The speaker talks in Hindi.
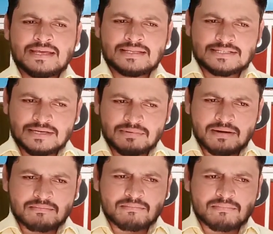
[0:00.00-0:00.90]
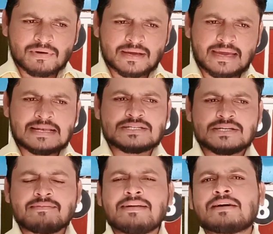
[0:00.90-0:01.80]
जब हम
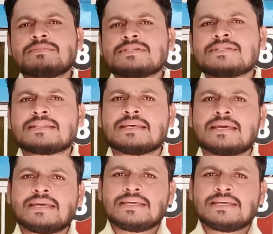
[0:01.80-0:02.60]
कैल्शियम विटामिन देते